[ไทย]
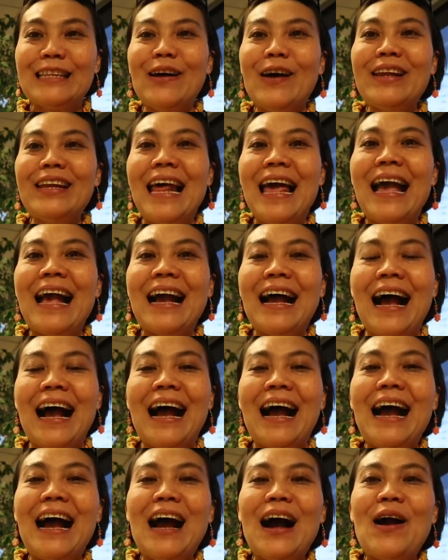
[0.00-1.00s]
ตอนแรกอะ่ะ
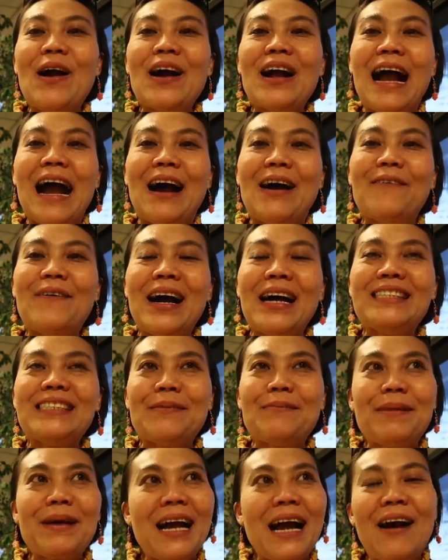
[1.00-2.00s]
กะว่า
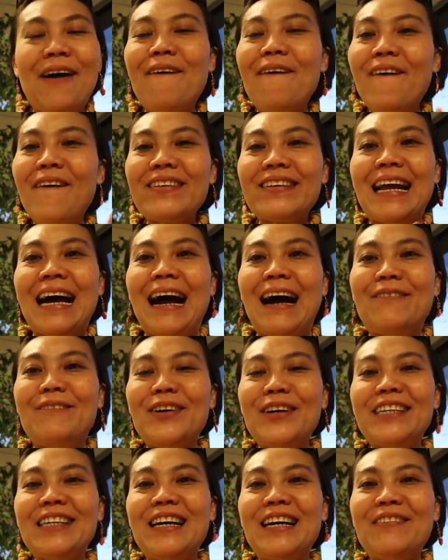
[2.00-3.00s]
จะไม่เข้าห้องน้ำ
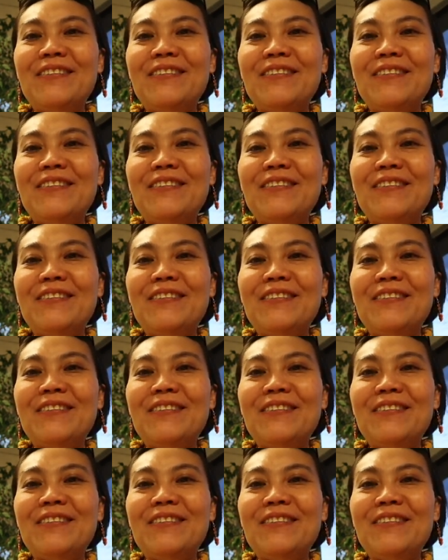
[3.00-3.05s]
บนเค